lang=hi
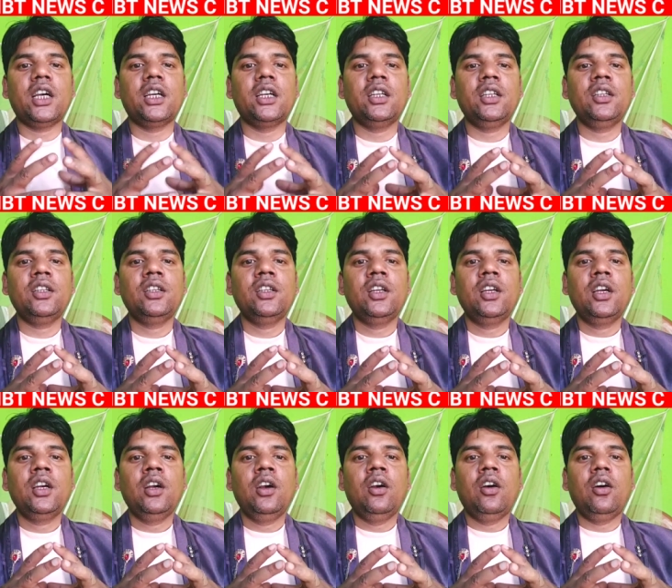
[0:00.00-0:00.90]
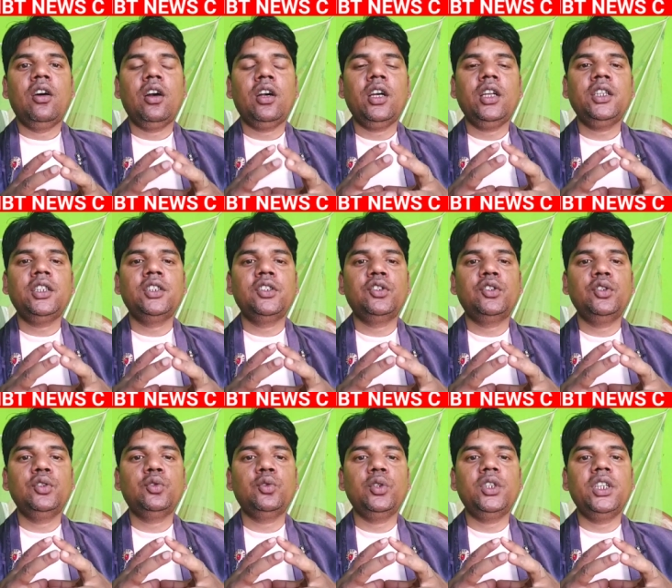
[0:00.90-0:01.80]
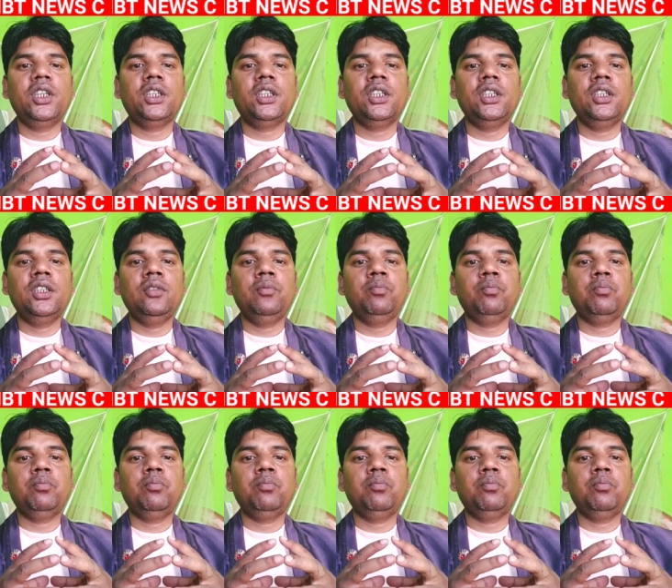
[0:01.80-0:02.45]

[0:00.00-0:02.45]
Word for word: है अगर किसी को जे की